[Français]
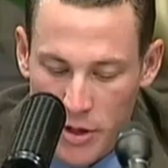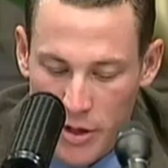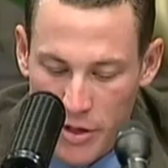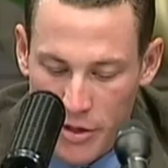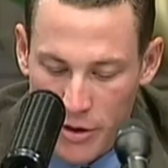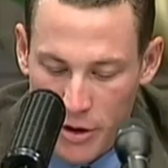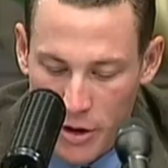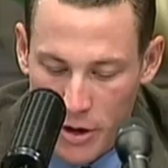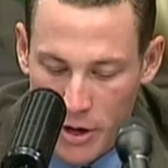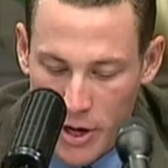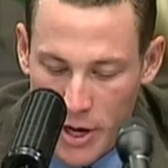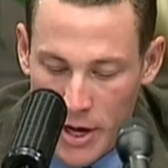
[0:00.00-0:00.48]
3
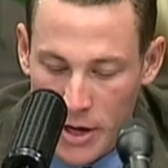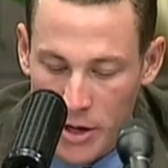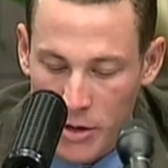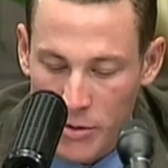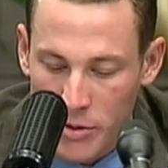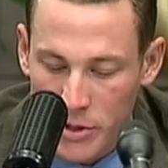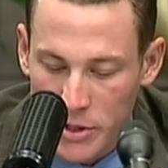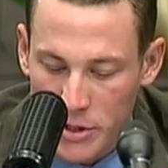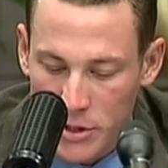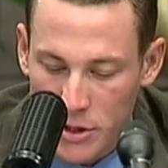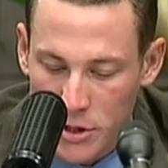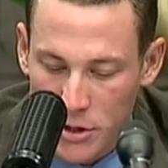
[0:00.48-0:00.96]
octobre,
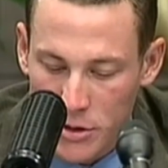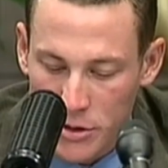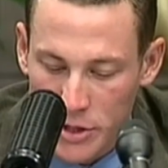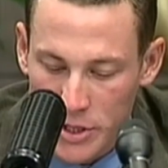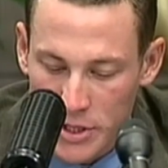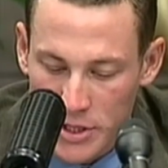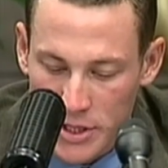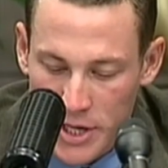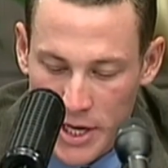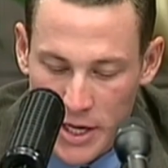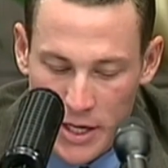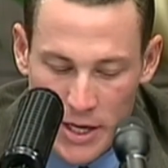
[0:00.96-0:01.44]
j'ai subi à
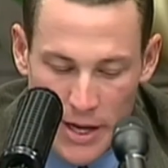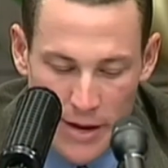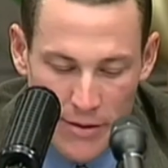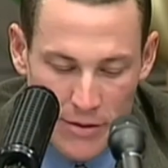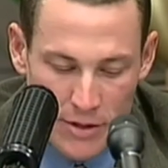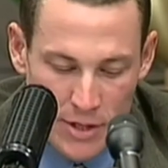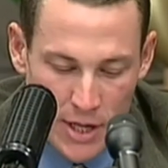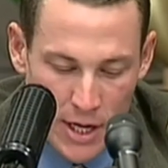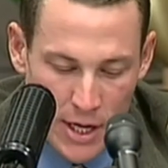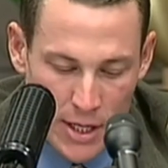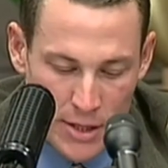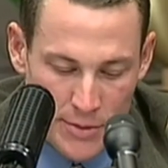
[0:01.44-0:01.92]
l'hôpital
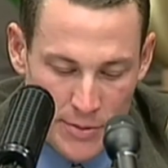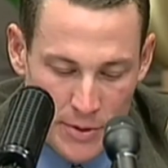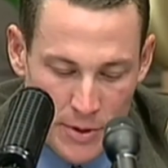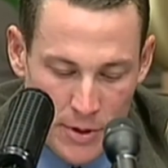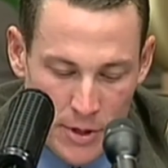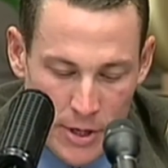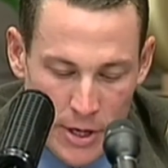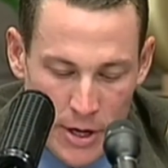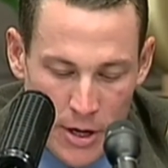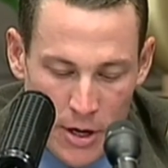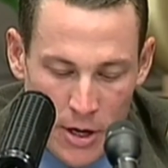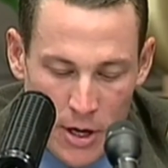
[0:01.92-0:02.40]
Saint-David
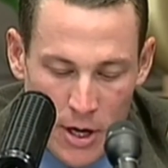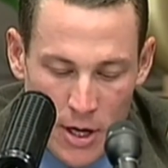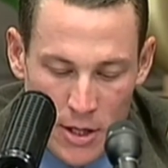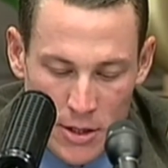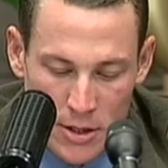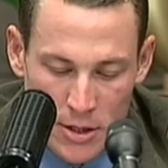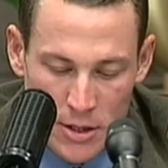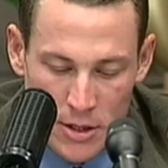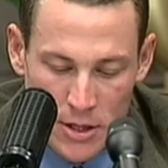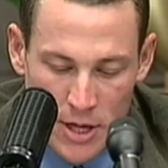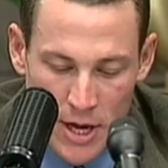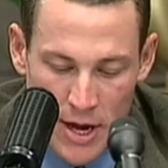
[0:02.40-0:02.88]
une
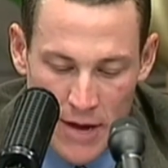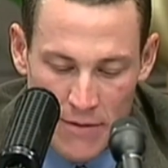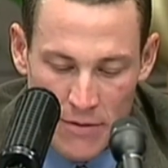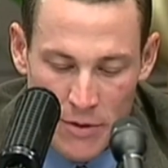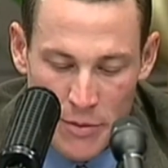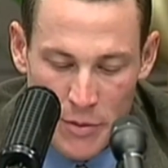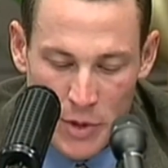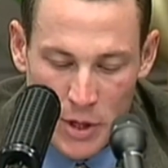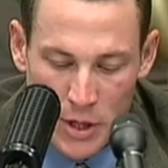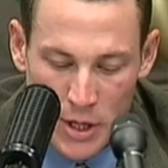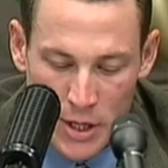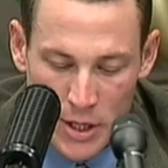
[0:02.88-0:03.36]
intervention
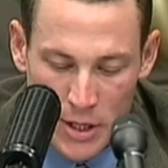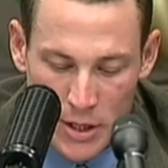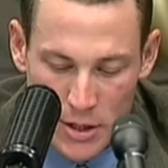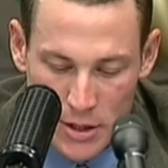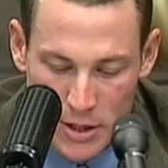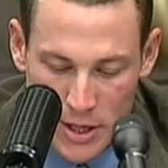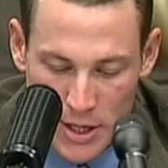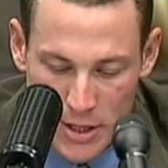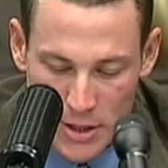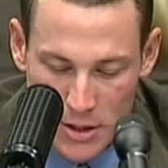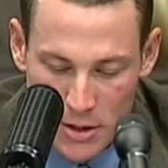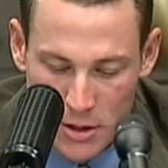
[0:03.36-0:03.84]
chirurgicale
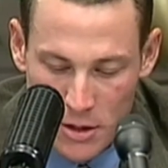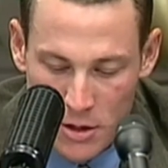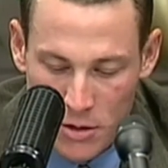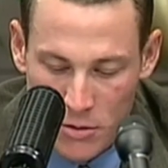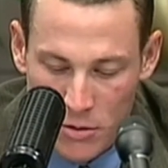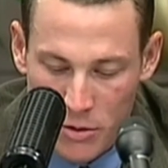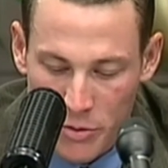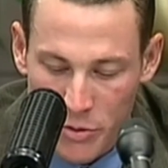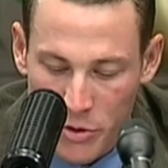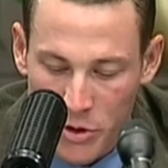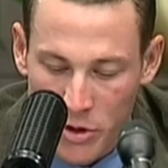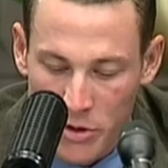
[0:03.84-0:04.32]
visant à
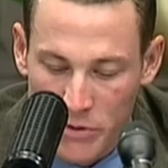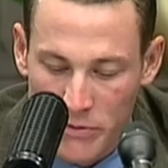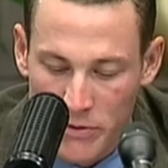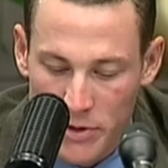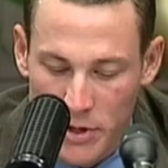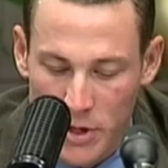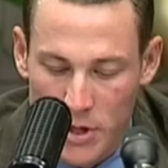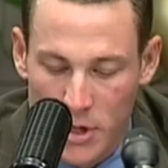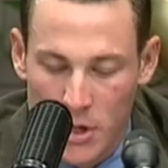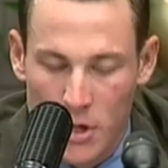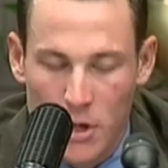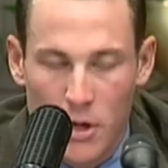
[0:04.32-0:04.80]
m'enlever un
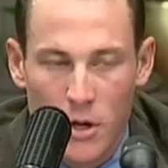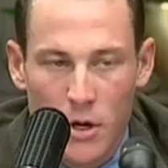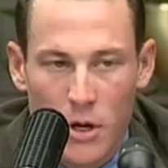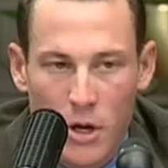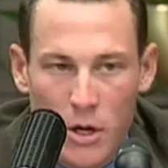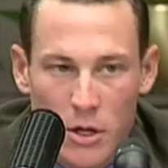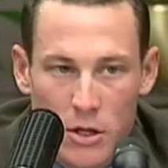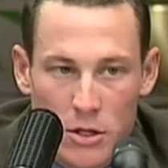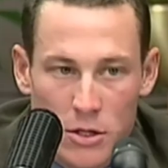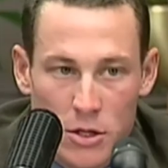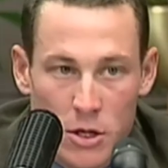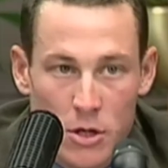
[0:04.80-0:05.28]
testicule
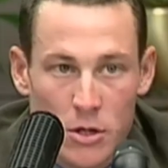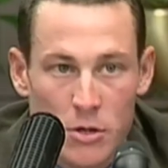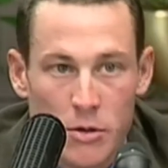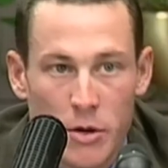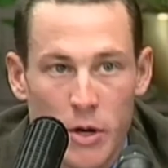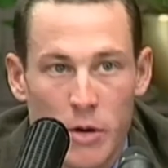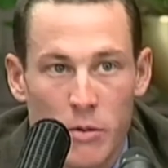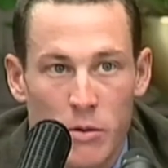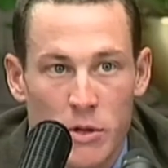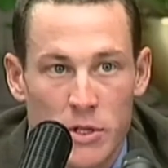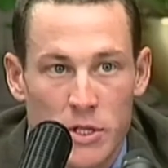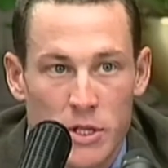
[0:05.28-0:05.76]

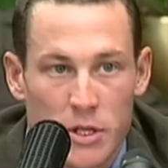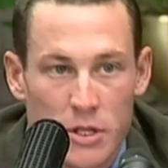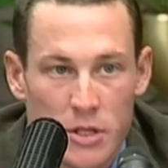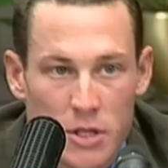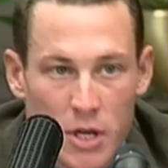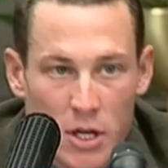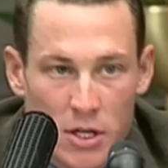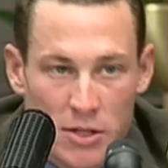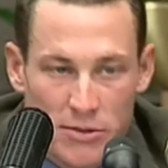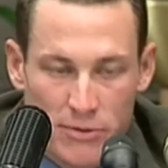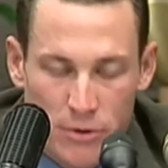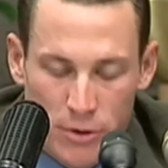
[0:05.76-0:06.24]
atteint de
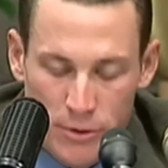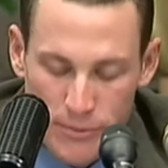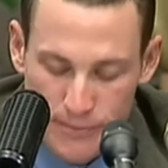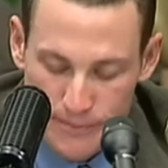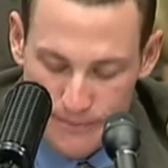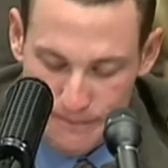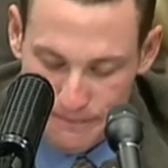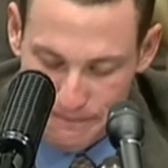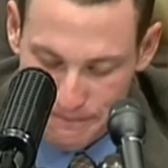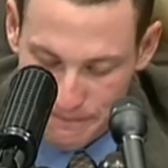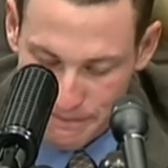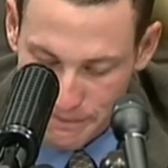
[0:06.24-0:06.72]
tumeur
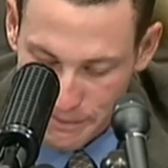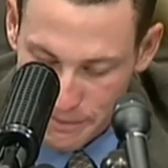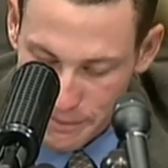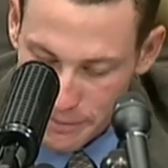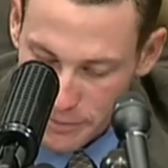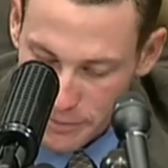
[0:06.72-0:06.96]
maligne.